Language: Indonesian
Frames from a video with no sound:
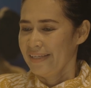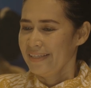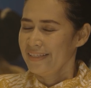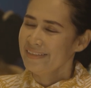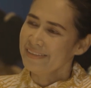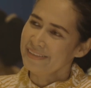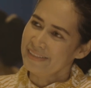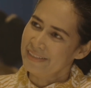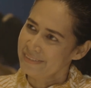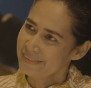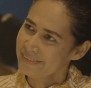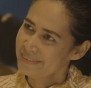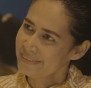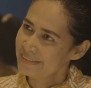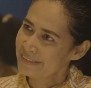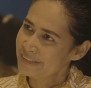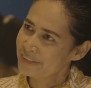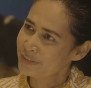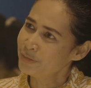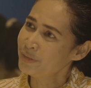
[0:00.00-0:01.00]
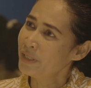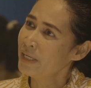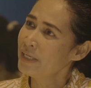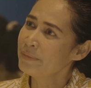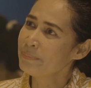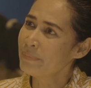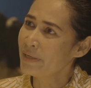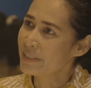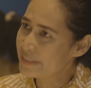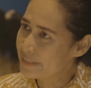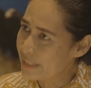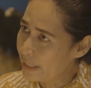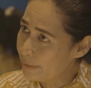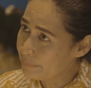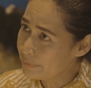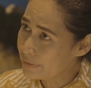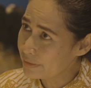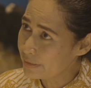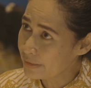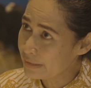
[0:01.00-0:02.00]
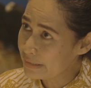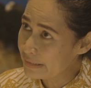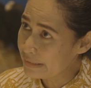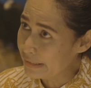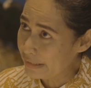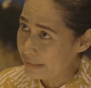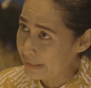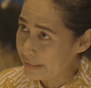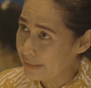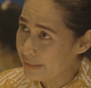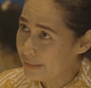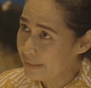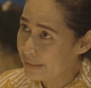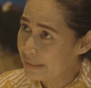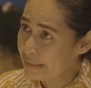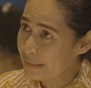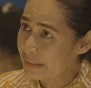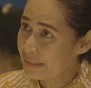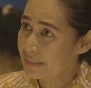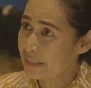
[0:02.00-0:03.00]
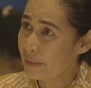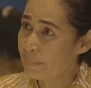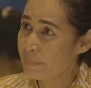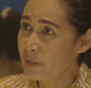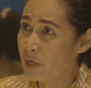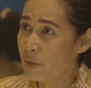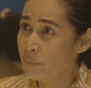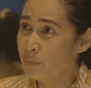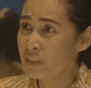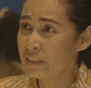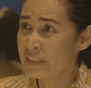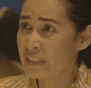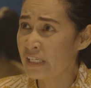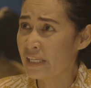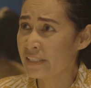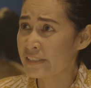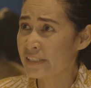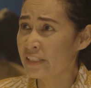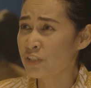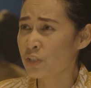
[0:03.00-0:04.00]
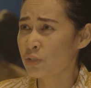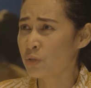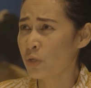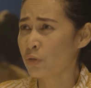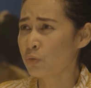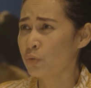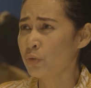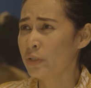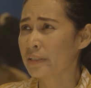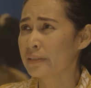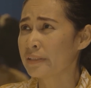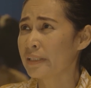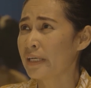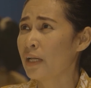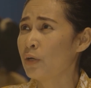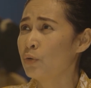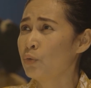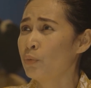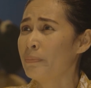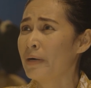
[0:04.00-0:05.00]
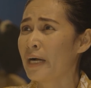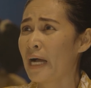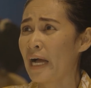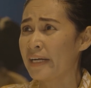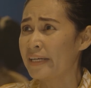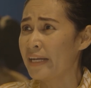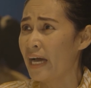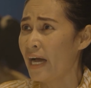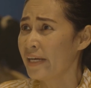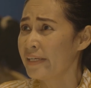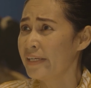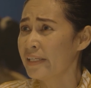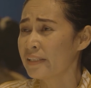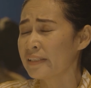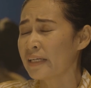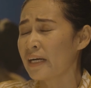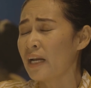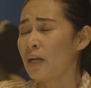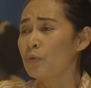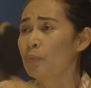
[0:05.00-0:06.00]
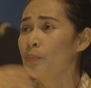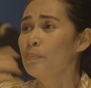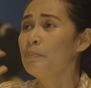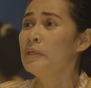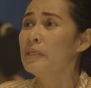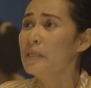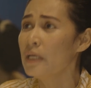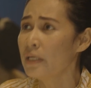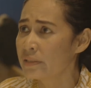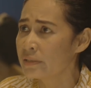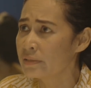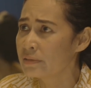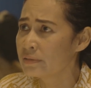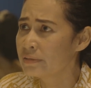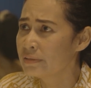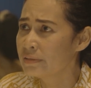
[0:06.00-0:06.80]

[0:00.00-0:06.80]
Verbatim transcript: Intan, sudah lima jam kita di sini, tapi kamu ngejelasin sesuatu yang terlalu mengada-ada, terlalu beyond.